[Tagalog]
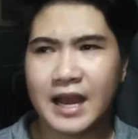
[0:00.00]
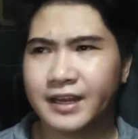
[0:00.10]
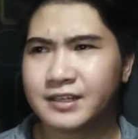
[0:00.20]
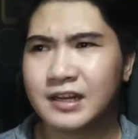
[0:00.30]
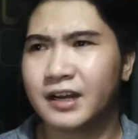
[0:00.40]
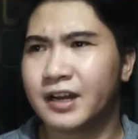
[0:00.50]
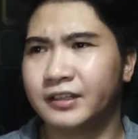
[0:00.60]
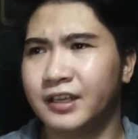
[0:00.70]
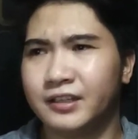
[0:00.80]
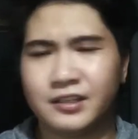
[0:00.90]
lagi silang
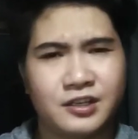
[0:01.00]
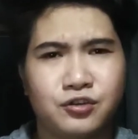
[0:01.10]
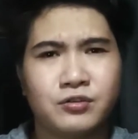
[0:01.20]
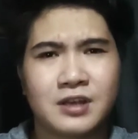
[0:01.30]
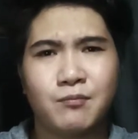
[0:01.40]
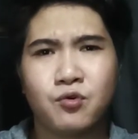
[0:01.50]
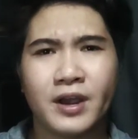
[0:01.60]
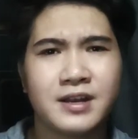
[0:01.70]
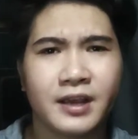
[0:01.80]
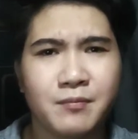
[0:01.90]
nagdedesisyon sa
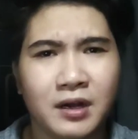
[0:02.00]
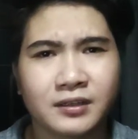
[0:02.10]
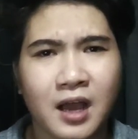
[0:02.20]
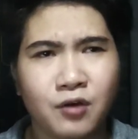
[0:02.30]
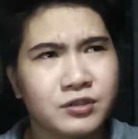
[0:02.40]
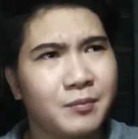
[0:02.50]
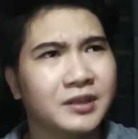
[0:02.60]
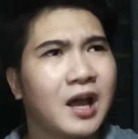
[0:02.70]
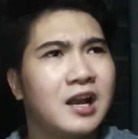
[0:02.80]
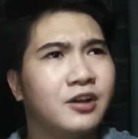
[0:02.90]
buhay ng ibang tao
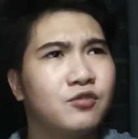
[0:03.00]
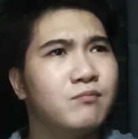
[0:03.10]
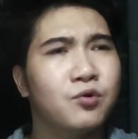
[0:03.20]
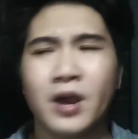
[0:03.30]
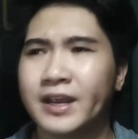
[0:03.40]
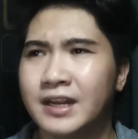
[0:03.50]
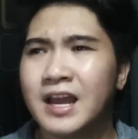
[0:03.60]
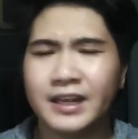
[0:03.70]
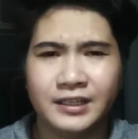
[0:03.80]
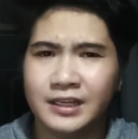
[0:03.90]
samantalang yung buhay
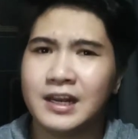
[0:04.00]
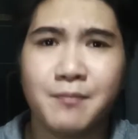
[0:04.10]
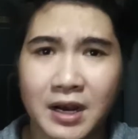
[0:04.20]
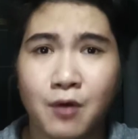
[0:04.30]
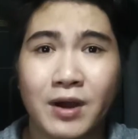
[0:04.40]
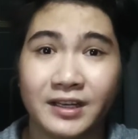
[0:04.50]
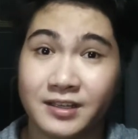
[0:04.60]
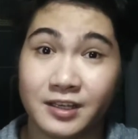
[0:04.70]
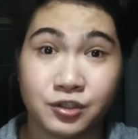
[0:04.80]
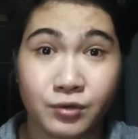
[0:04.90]
nila hindi nila magawang
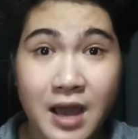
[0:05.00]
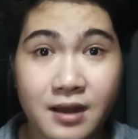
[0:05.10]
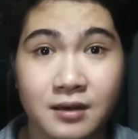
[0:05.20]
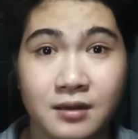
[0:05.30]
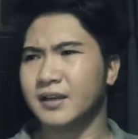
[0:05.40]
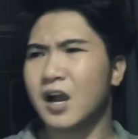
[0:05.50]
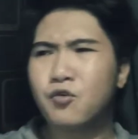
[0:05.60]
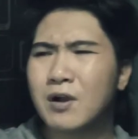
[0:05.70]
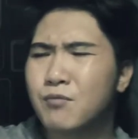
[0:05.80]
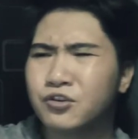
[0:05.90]
desisyonan.
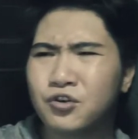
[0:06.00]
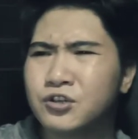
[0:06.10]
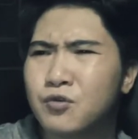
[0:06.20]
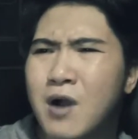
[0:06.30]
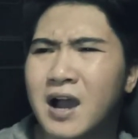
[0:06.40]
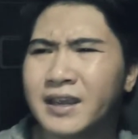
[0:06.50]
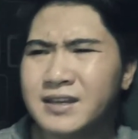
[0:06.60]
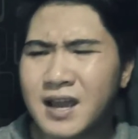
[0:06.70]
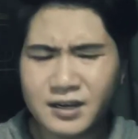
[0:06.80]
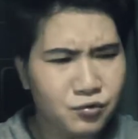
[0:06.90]
Naku, wag mong
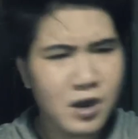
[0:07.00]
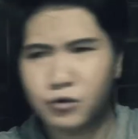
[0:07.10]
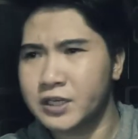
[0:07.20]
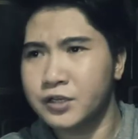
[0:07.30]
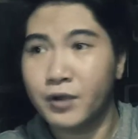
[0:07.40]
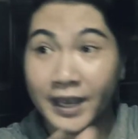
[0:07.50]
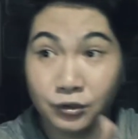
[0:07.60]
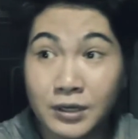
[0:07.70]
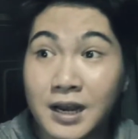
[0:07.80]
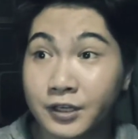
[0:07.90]
jojowain 'yan. Kung ako sa iyo,
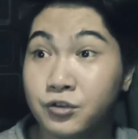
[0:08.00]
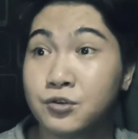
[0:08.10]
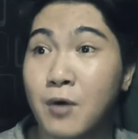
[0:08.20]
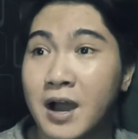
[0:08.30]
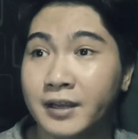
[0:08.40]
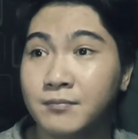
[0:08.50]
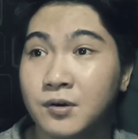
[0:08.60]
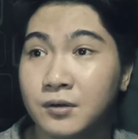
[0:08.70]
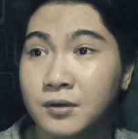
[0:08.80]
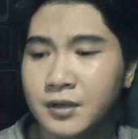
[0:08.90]
eto na lang yung jowain
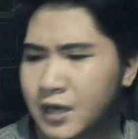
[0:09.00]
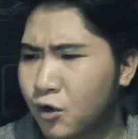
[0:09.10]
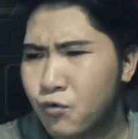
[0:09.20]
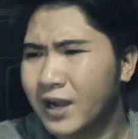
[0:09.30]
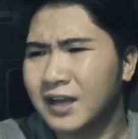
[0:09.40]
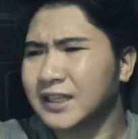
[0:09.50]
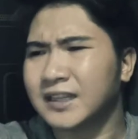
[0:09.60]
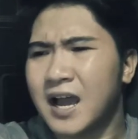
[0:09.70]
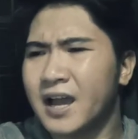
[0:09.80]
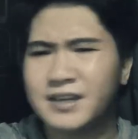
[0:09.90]
mo. Naku, wag kang
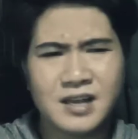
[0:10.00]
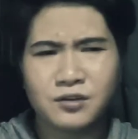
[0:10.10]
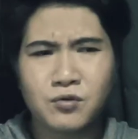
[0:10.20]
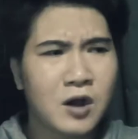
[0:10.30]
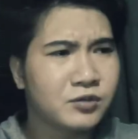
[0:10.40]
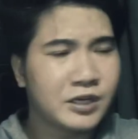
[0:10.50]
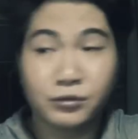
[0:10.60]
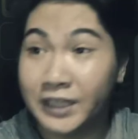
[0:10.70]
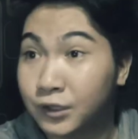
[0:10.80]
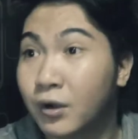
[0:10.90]
tatae diyan. Kung ako sa
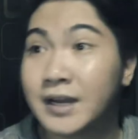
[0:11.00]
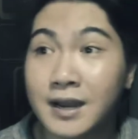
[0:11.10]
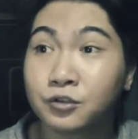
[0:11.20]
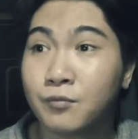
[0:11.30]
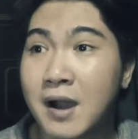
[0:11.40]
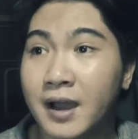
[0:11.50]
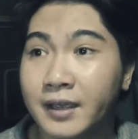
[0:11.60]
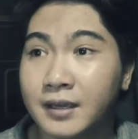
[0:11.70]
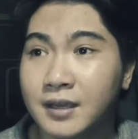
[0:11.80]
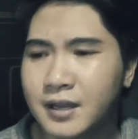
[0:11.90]
iyo, dito ka na lang
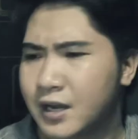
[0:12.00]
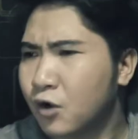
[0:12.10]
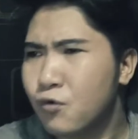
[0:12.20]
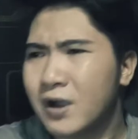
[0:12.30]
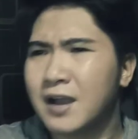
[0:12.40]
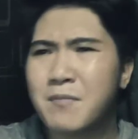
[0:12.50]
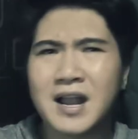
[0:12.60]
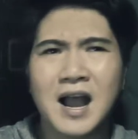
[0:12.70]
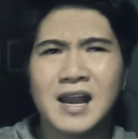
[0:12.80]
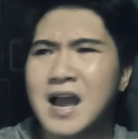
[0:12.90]
tumae. Naku, wag kang
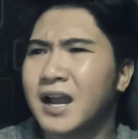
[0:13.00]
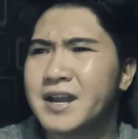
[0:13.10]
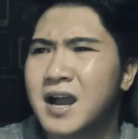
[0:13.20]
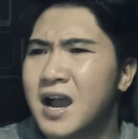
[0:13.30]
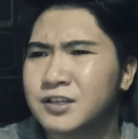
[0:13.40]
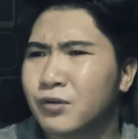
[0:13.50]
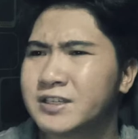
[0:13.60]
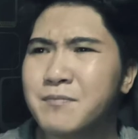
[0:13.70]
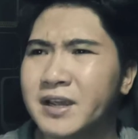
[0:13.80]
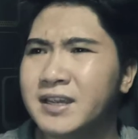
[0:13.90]
mag-aalaga ng aso
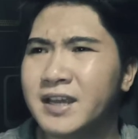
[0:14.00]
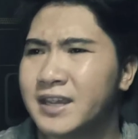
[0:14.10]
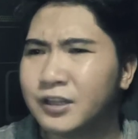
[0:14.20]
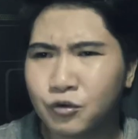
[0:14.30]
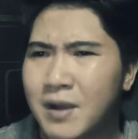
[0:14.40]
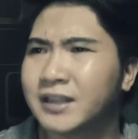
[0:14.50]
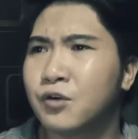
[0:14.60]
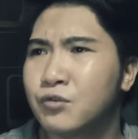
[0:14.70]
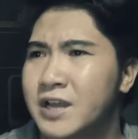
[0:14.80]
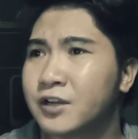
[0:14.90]
kasi maingay 'yan,
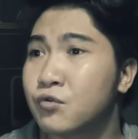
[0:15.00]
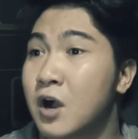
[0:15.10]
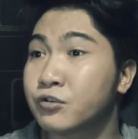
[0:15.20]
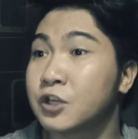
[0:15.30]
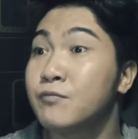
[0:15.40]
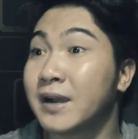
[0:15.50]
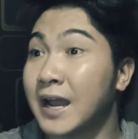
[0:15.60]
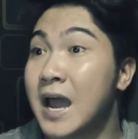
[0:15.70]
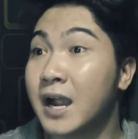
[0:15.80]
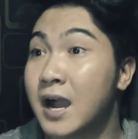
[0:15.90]
tumatahol 'yan. Kung ako sa iyo,
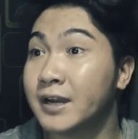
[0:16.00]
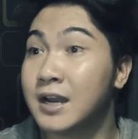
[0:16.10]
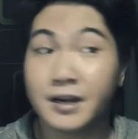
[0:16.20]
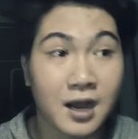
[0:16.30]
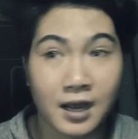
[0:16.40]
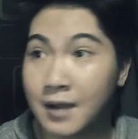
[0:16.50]
mag-alaga ka na lang ng